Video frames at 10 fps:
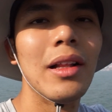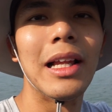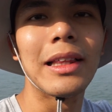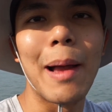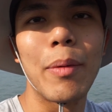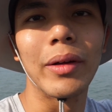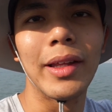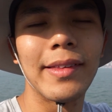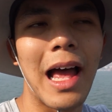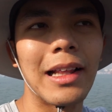แล้วตามประวั
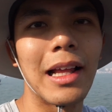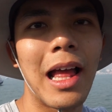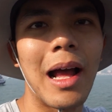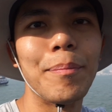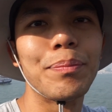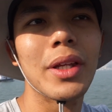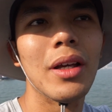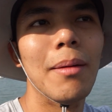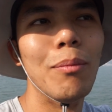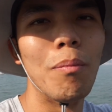ติศาสตร์นั้นอะ
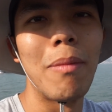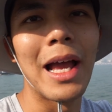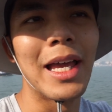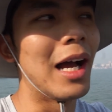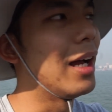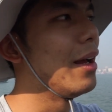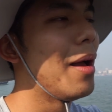มุมไบอะ